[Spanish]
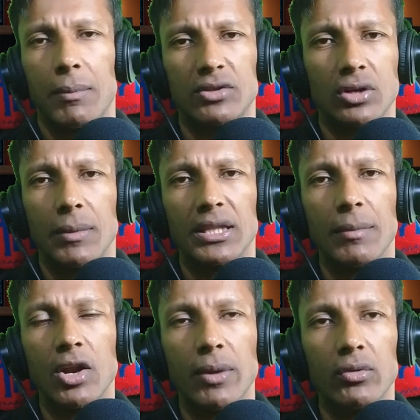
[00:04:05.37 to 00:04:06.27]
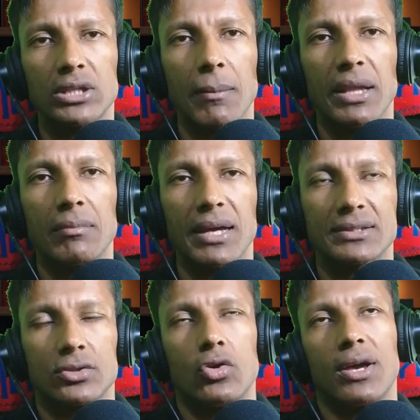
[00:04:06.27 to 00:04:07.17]
personalmente a mí no me gusta Mac
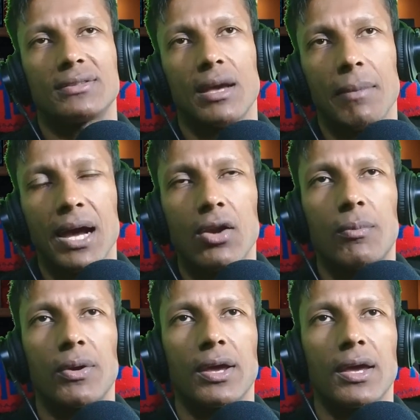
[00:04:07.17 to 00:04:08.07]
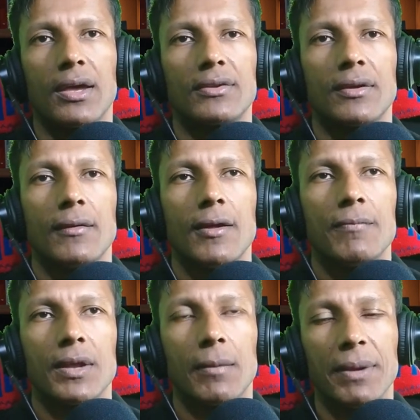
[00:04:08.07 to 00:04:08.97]
Max, no que sea malo, porque es,
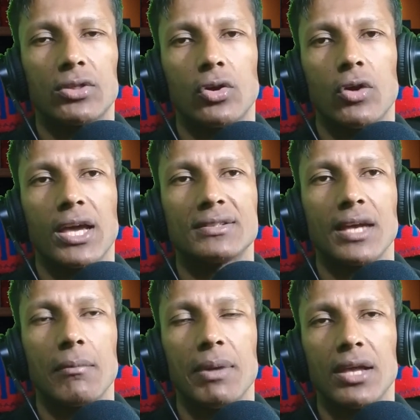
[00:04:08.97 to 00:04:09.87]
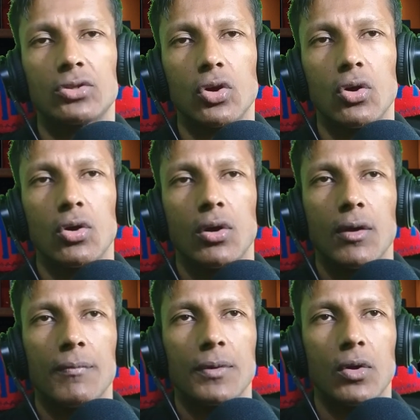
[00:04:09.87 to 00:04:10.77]
repito, no que sea invicto
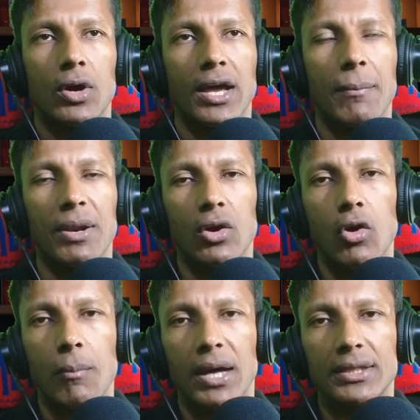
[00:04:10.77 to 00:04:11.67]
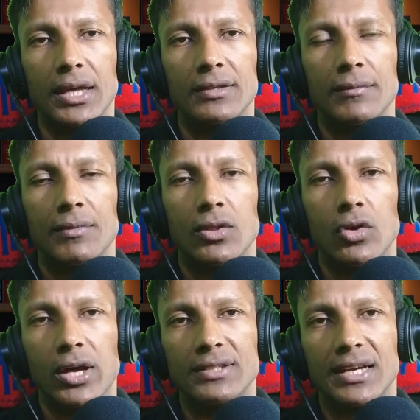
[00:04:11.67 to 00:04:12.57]
o que haya perdido combates,
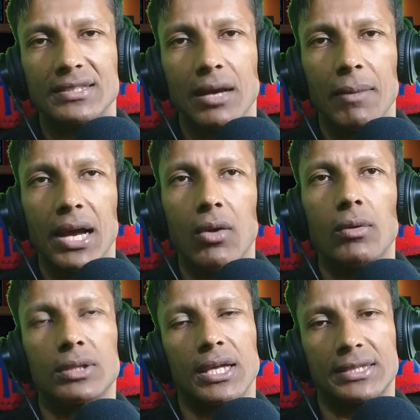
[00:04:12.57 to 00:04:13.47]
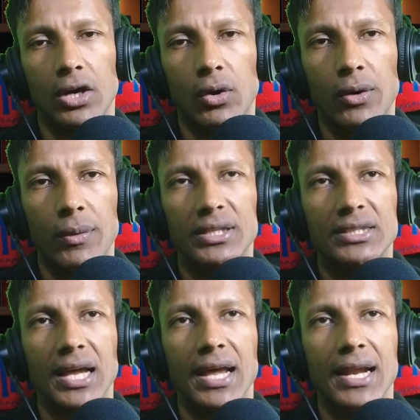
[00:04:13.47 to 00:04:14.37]
no quiere decir que sea malo, está,
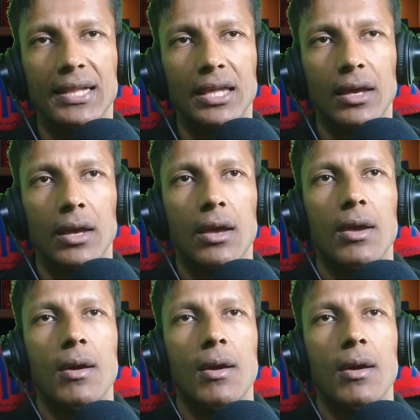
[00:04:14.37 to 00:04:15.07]
obviamente está en la élite,